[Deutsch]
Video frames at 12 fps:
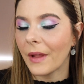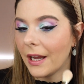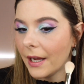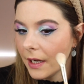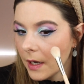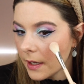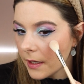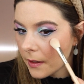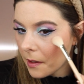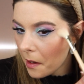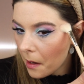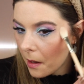
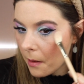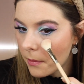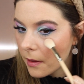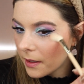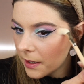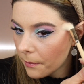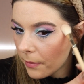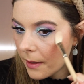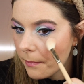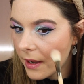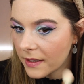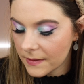Highlighter, aber hierbei
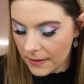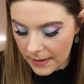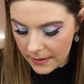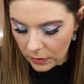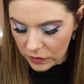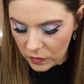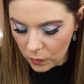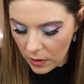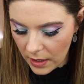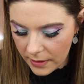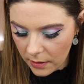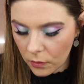passt halt auch so
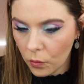einer